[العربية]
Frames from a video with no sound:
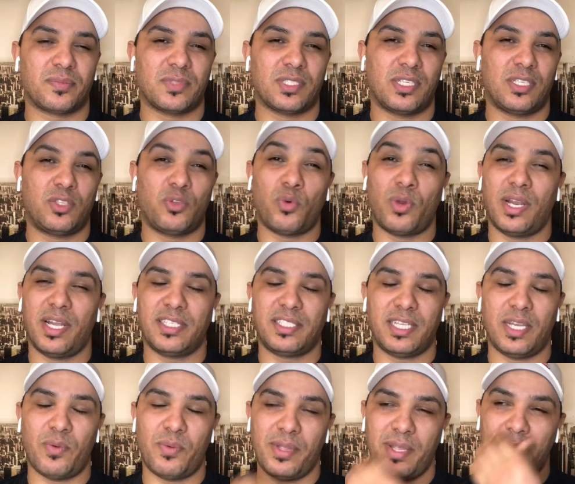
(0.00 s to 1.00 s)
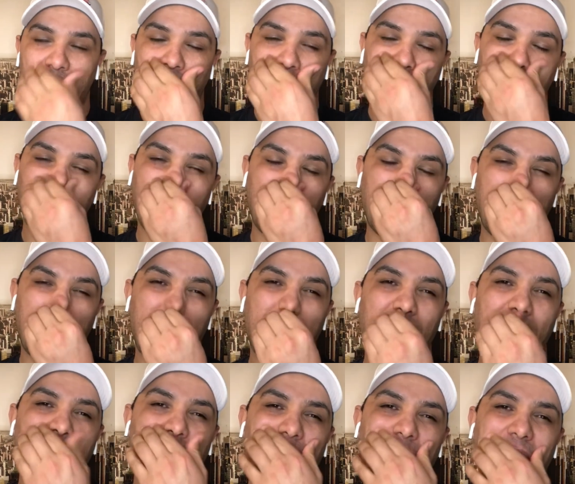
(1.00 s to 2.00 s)
دول اسيويه
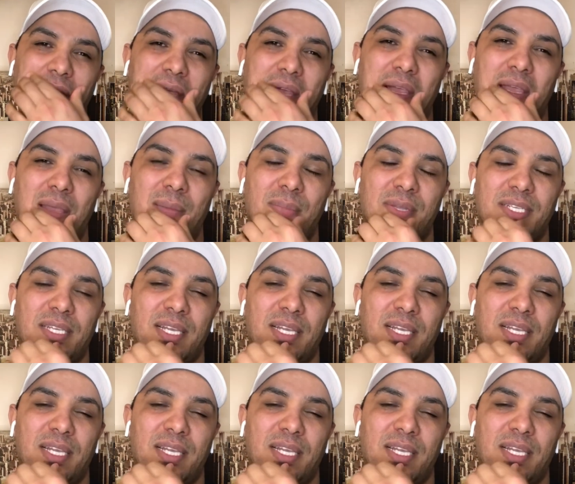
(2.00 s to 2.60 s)
آه، مثلا